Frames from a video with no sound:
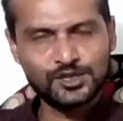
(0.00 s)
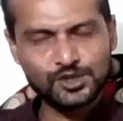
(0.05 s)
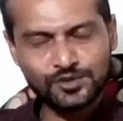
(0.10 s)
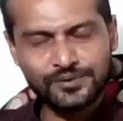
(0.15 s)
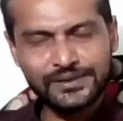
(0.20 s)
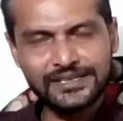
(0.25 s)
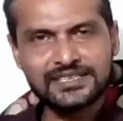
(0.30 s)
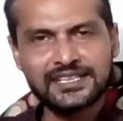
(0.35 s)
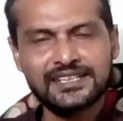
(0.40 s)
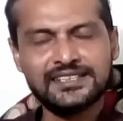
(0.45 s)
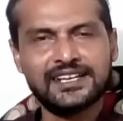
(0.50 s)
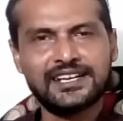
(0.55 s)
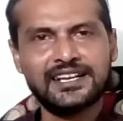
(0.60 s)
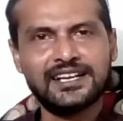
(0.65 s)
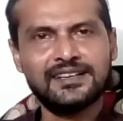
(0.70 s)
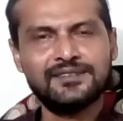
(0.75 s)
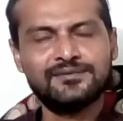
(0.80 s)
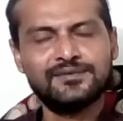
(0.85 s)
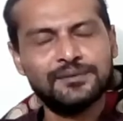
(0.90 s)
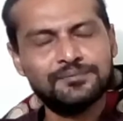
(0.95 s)
শুভেচ্ছা
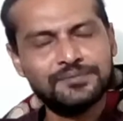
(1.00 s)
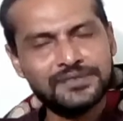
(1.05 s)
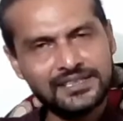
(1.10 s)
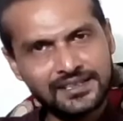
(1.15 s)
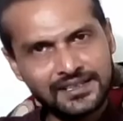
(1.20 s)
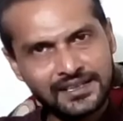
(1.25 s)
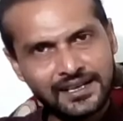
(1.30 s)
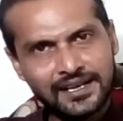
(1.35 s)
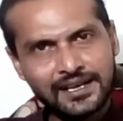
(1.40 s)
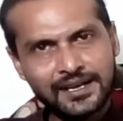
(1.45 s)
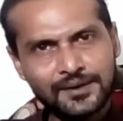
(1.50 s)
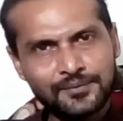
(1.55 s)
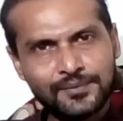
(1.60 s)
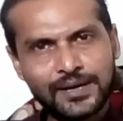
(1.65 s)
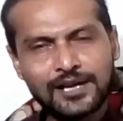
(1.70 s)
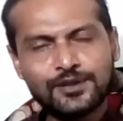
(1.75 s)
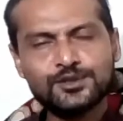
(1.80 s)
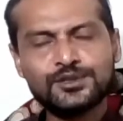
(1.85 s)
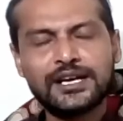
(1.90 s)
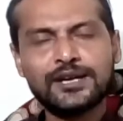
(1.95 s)
জানালাম আপনি
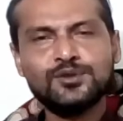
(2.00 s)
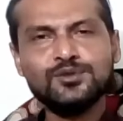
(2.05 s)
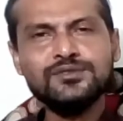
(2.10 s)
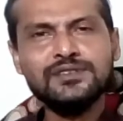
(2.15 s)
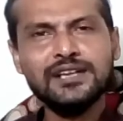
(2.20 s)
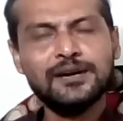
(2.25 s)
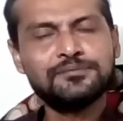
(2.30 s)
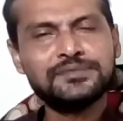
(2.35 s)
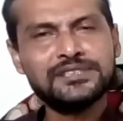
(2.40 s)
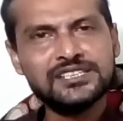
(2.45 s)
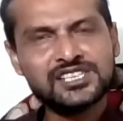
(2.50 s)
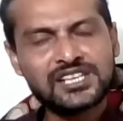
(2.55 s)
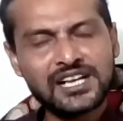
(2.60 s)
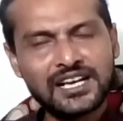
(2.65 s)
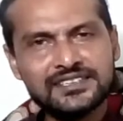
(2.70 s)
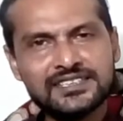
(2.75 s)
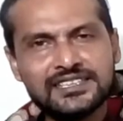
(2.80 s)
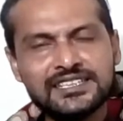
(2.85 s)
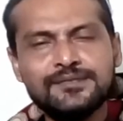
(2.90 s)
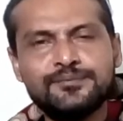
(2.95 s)
ভালো থাকুন আপনি
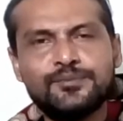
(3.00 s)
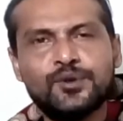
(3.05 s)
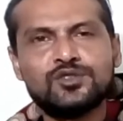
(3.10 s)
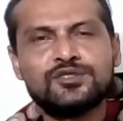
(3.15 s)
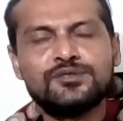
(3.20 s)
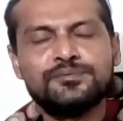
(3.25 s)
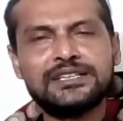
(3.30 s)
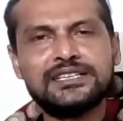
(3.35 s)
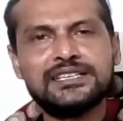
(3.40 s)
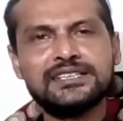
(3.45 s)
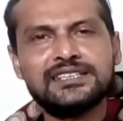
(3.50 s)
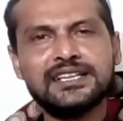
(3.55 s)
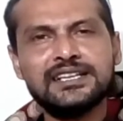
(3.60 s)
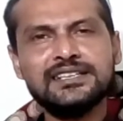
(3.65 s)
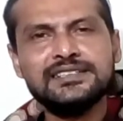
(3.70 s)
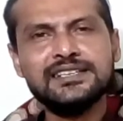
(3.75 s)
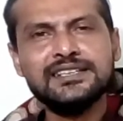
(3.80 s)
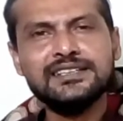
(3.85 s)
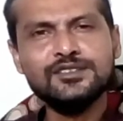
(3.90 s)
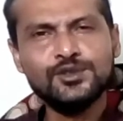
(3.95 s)
শান্তির পথ পেতে
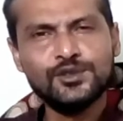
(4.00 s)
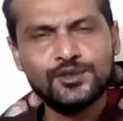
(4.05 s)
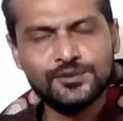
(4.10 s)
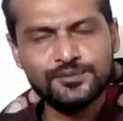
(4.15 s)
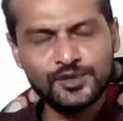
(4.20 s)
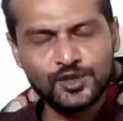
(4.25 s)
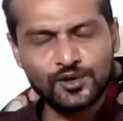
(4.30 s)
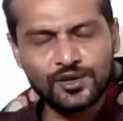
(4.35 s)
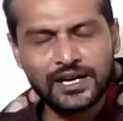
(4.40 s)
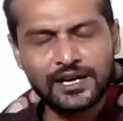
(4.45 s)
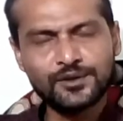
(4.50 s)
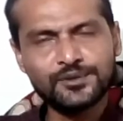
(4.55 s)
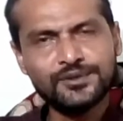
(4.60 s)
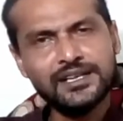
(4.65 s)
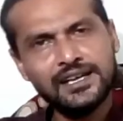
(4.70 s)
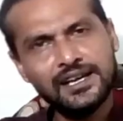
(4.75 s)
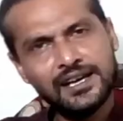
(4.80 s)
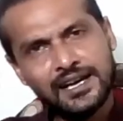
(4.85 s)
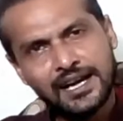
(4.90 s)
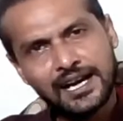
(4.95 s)
চাইছেন ধর্মীয়
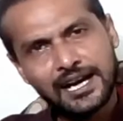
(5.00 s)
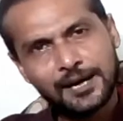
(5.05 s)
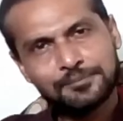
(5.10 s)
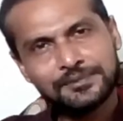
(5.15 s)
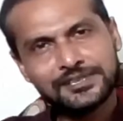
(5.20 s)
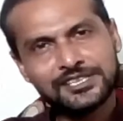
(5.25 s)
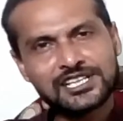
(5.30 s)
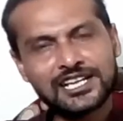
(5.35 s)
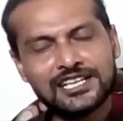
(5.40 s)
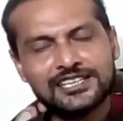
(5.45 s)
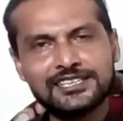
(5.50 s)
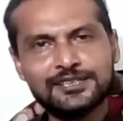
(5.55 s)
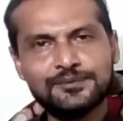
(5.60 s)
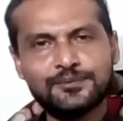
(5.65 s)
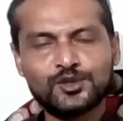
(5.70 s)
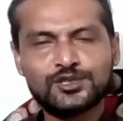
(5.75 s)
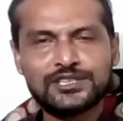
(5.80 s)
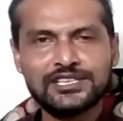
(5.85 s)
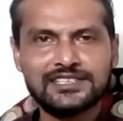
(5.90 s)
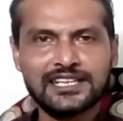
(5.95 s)
কারণে আপনি শান্তির
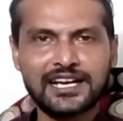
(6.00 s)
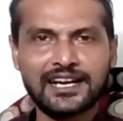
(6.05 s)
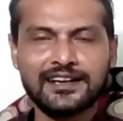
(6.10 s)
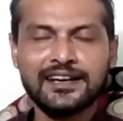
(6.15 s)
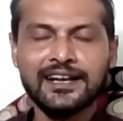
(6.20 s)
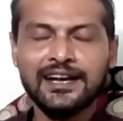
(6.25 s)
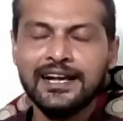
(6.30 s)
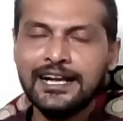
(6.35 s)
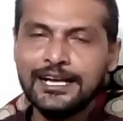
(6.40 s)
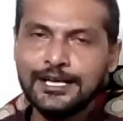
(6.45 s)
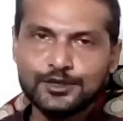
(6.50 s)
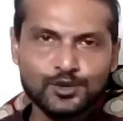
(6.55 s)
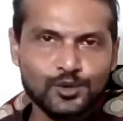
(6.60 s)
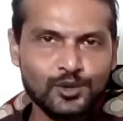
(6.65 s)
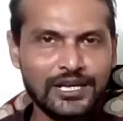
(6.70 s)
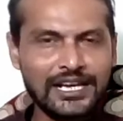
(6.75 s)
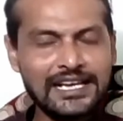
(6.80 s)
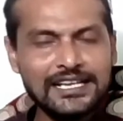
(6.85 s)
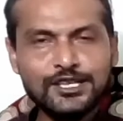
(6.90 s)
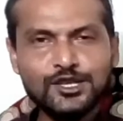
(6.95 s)
পথে যান তো
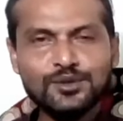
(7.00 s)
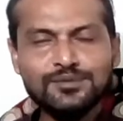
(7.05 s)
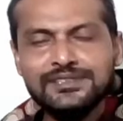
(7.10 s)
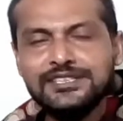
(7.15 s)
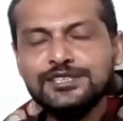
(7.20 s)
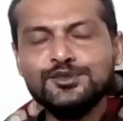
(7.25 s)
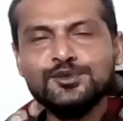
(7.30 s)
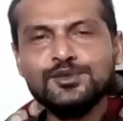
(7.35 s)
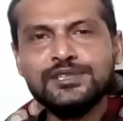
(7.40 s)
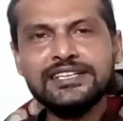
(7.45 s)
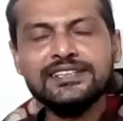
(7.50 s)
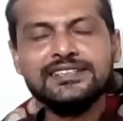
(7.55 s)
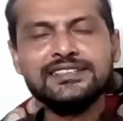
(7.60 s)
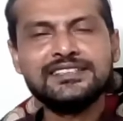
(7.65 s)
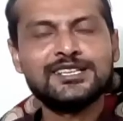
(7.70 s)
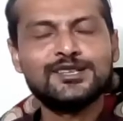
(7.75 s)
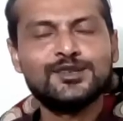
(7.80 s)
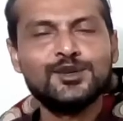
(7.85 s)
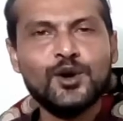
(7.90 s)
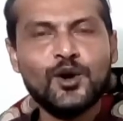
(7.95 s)
এই অবধি তো ঠিক
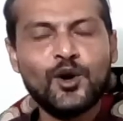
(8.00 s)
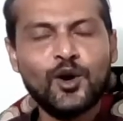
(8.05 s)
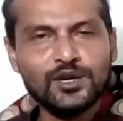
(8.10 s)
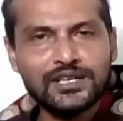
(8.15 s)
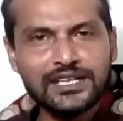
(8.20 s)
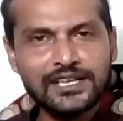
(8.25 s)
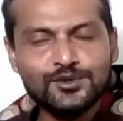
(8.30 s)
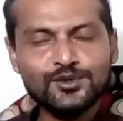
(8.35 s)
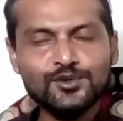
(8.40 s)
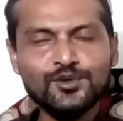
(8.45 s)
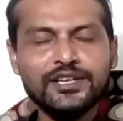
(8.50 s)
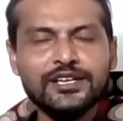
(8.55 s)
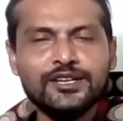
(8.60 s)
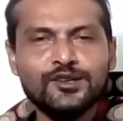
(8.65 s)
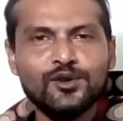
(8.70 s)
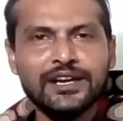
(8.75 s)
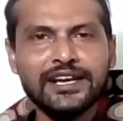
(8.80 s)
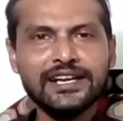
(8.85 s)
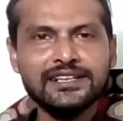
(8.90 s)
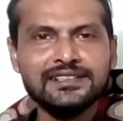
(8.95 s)
ছিল হঠাৎ করে
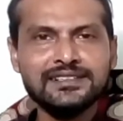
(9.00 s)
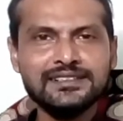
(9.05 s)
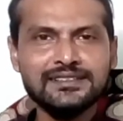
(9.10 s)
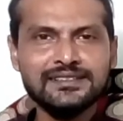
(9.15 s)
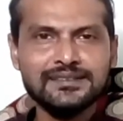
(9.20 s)
কয়েক